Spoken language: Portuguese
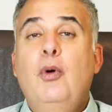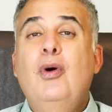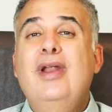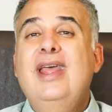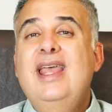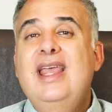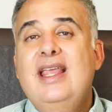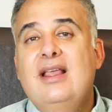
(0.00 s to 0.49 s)

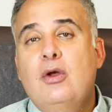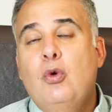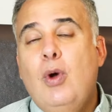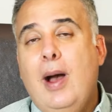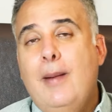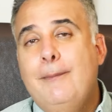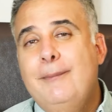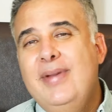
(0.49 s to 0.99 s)
Porém,
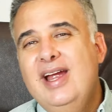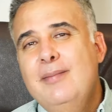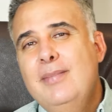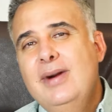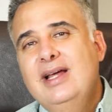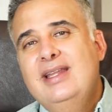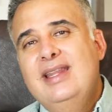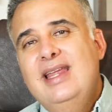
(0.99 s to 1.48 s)
a
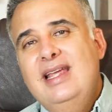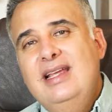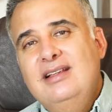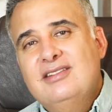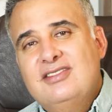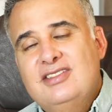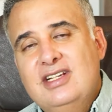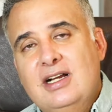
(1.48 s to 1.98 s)

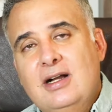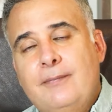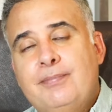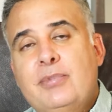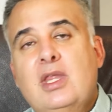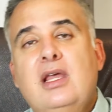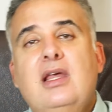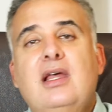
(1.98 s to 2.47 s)
permanência
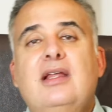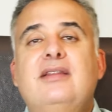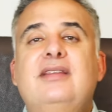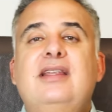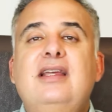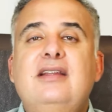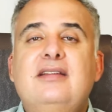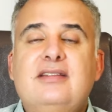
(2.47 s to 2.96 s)

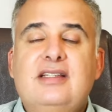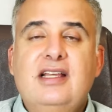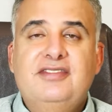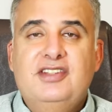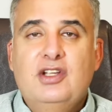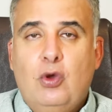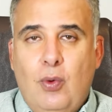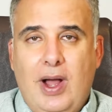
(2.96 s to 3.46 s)
de,
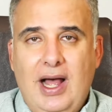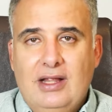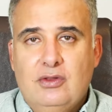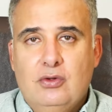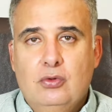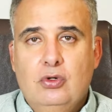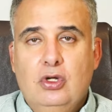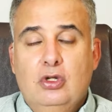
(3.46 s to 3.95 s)
desse
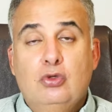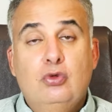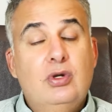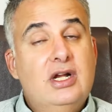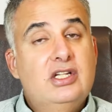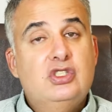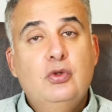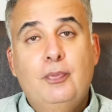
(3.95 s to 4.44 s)
quadro
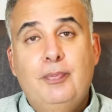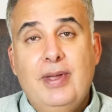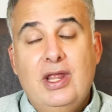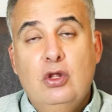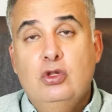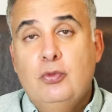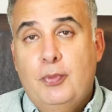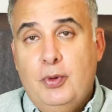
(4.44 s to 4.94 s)
durante um
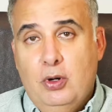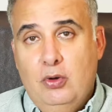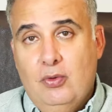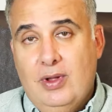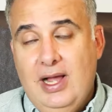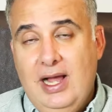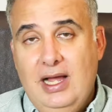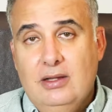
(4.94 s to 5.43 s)
período
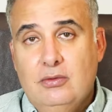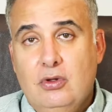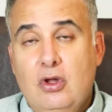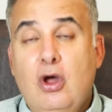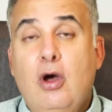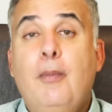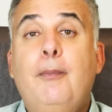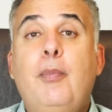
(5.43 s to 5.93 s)
prolongado
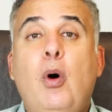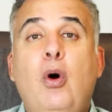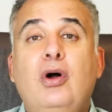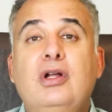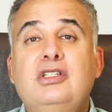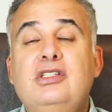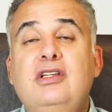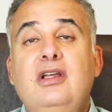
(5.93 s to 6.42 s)

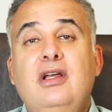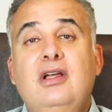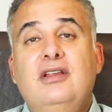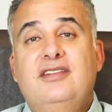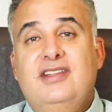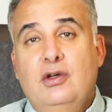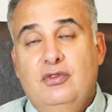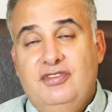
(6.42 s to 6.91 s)
pode
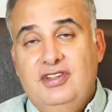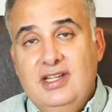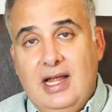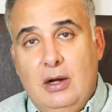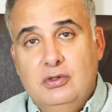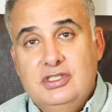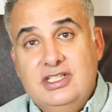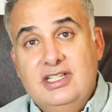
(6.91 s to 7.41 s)
ser um
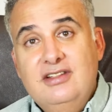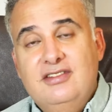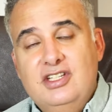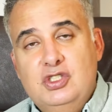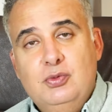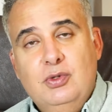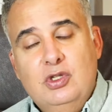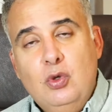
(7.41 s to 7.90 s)
sinal de que
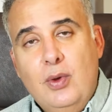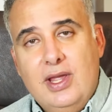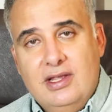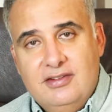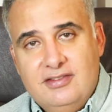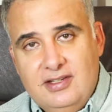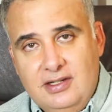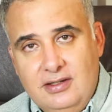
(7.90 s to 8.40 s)
existe uma
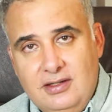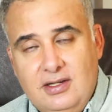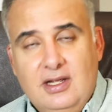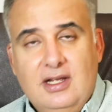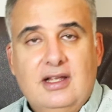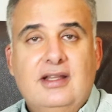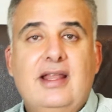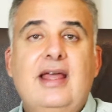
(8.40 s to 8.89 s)
doença
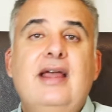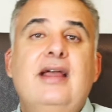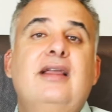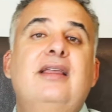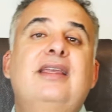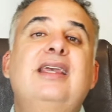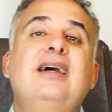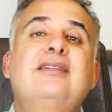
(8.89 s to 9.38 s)
né,
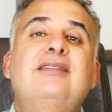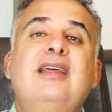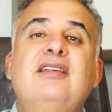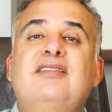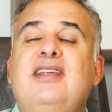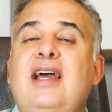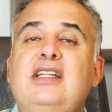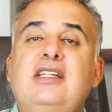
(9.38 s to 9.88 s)
que
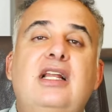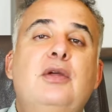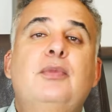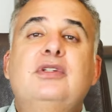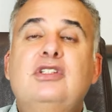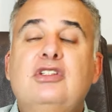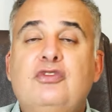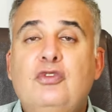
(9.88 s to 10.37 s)
antecede ali
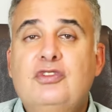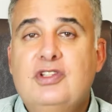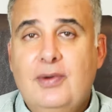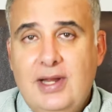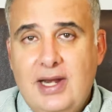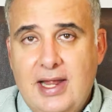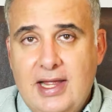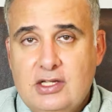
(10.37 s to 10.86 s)
uma
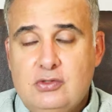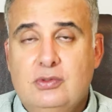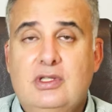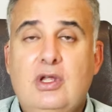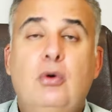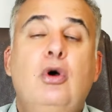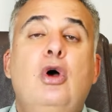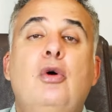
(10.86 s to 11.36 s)
disfunção erétil.
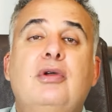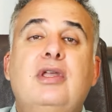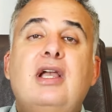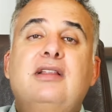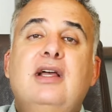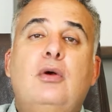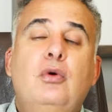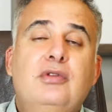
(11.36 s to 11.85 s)
Então, o que
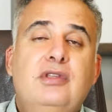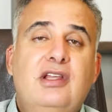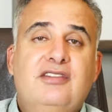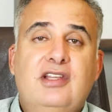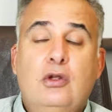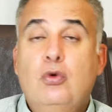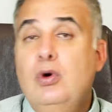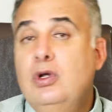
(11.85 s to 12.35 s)
está
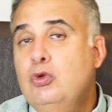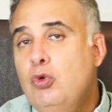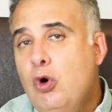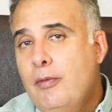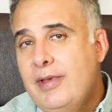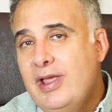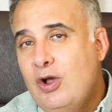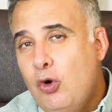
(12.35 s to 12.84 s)
acontecendo? Quando o
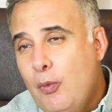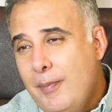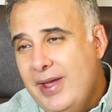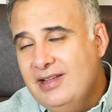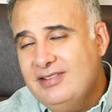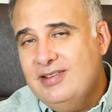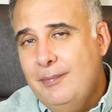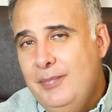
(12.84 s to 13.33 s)
homem
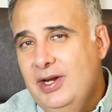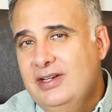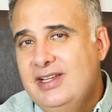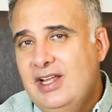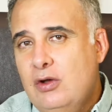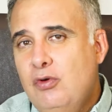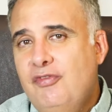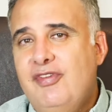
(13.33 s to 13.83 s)
começa a
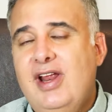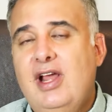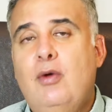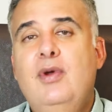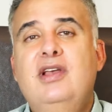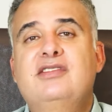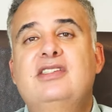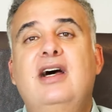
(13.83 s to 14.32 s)
perder com
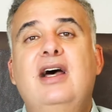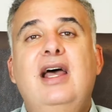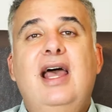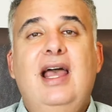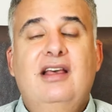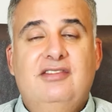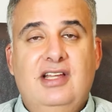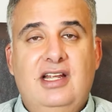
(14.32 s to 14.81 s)
frequência
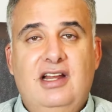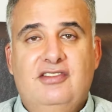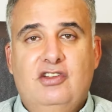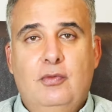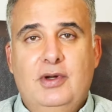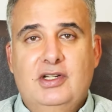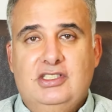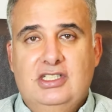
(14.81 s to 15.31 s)
essa
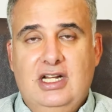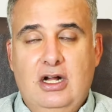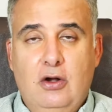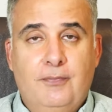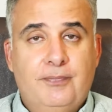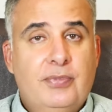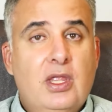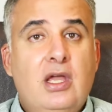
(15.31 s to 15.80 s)
ereção
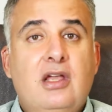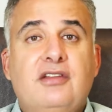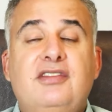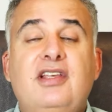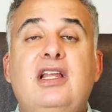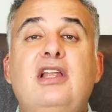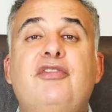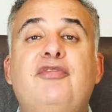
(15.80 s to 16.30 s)
matinal,
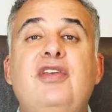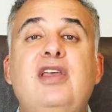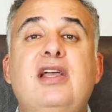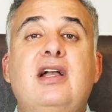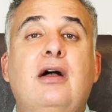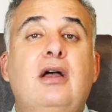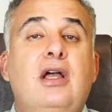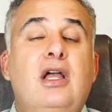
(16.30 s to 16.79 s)

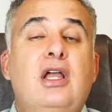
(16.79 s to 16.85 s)
significa